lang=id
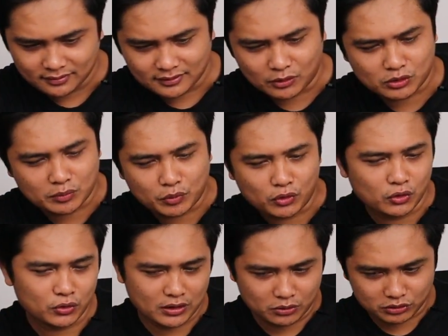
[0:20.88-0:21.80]
Gak usah
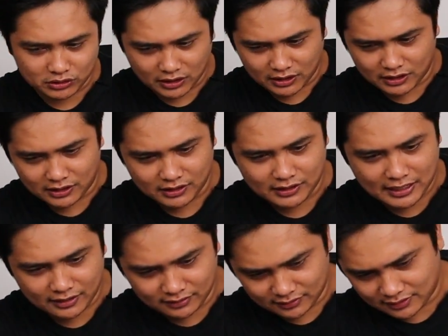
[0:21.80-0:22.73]
follow, gak usah
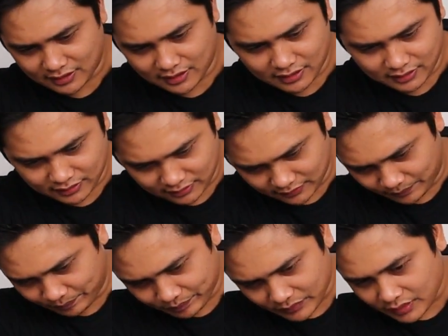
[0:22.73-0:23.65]
like ya.
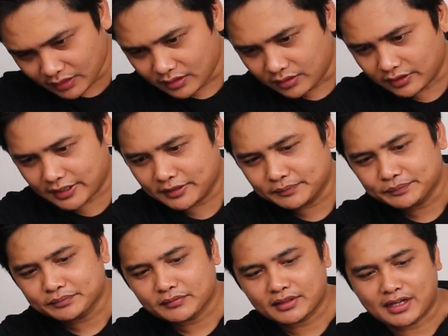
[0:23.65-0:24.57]
Oke,
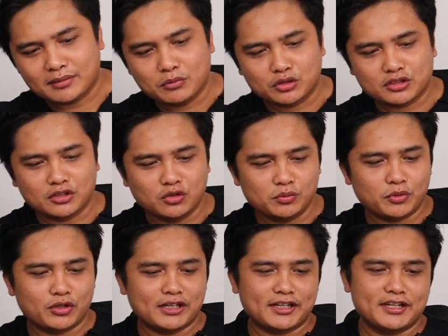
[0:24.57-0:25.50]
unboxing dulu
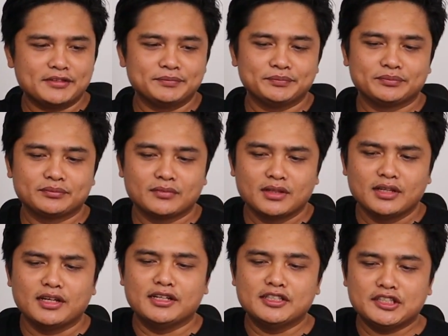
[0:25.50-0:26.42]
produknya.
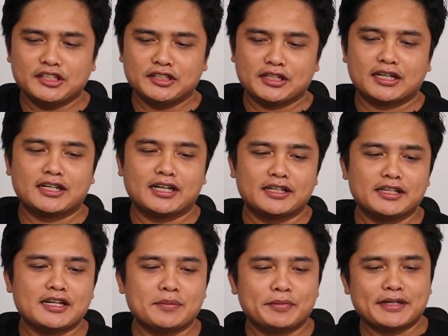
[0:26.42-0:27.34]
Ini sih
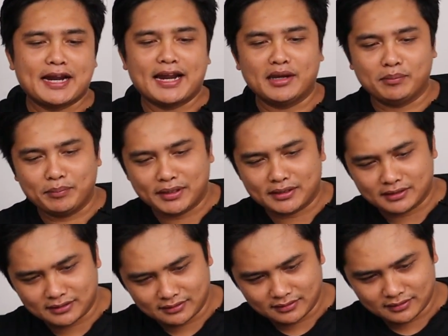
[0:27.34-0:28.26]
katanya dapat iPad
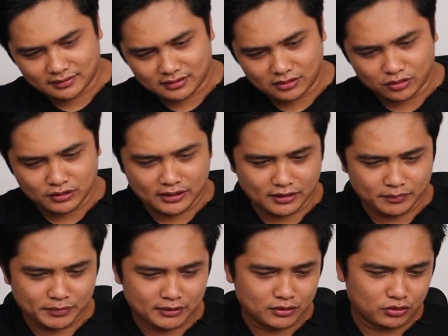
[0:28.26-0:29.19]
ya. Kalau dari
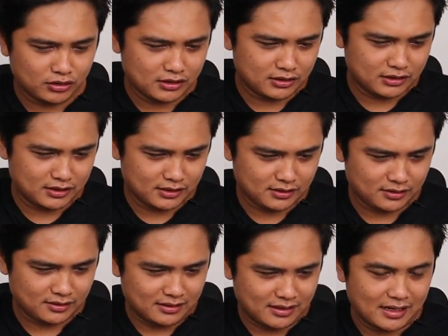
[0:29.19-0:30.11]
bentuknya sih
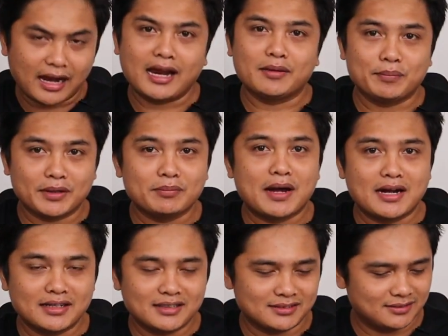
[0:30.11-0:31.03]
iPad
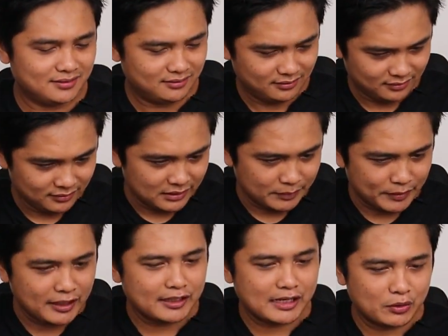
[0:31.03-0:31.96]
banget tapi
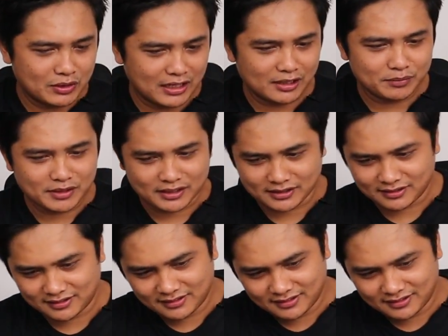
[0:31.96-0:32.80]
nggak tahu dalamnya ya